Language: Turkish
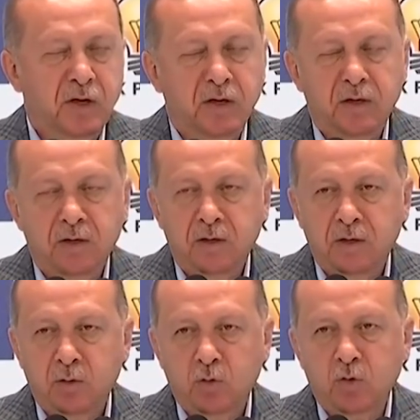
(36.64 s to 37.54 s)
ve
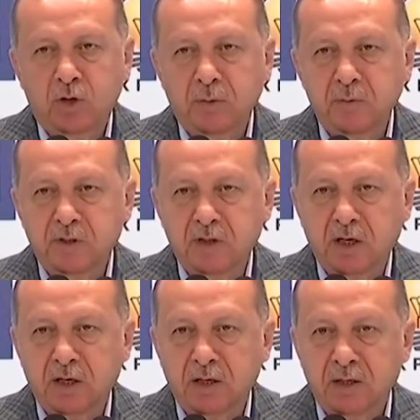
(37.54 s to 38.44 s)

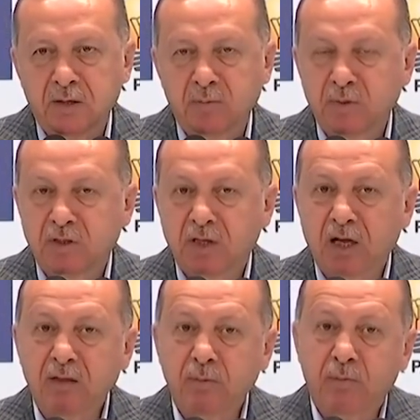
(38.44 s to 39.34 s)
ülkemizde
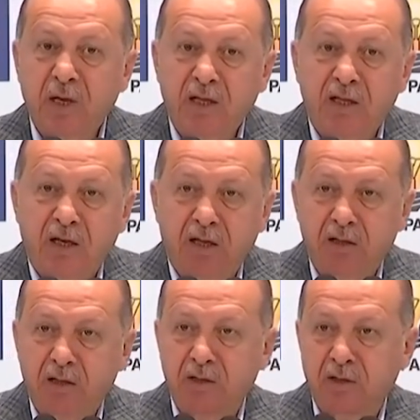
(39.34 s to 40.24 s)
bizden
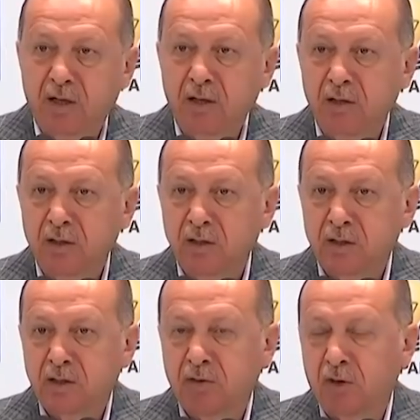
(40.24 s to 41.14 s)
beklenenlerin de
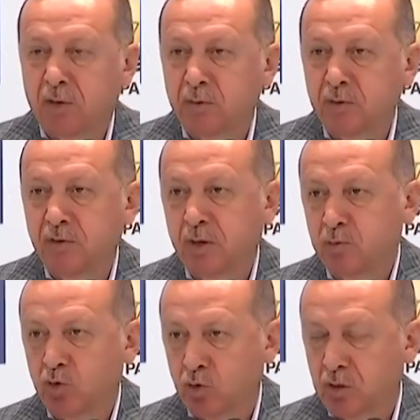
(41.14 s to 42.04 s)
cevabını
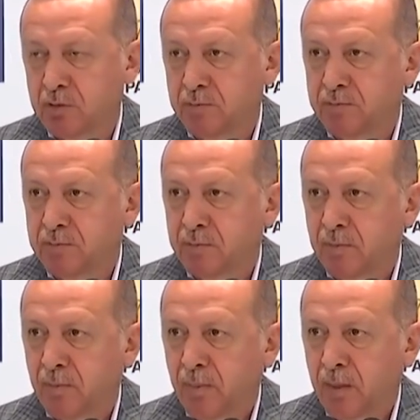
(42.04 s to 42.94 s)
vermiş olalım.
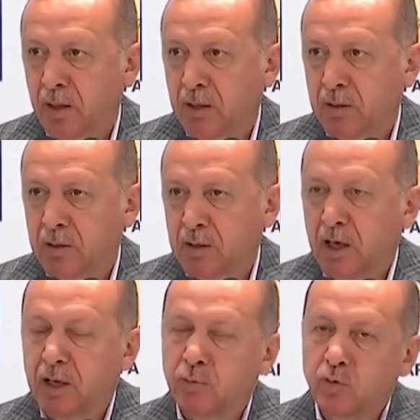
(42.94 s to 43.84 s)

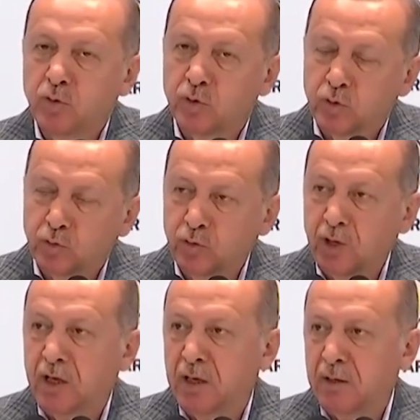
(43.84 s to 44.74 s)
Yani bunu
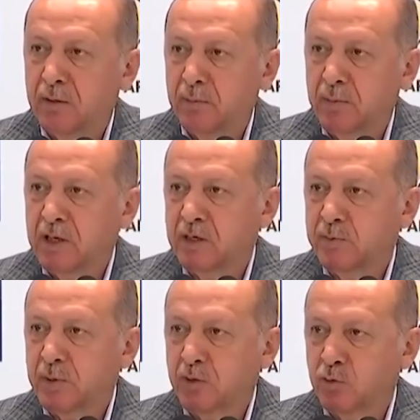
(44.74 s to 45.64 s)
üzüntüyle
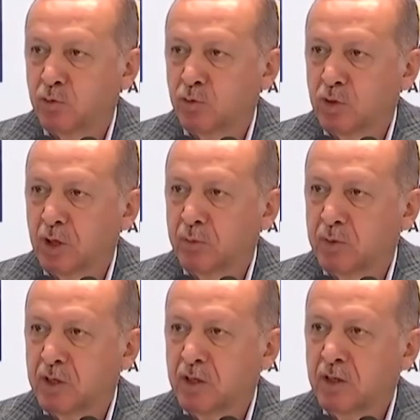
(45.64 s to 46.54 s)
belirtmek
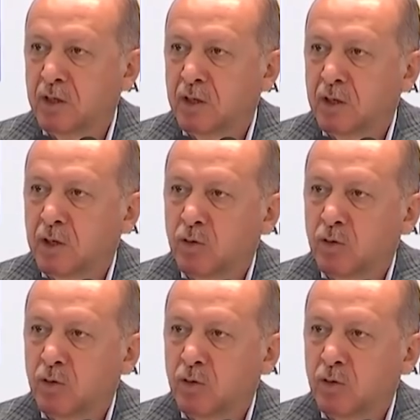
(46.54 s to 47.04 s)
durumundayım ki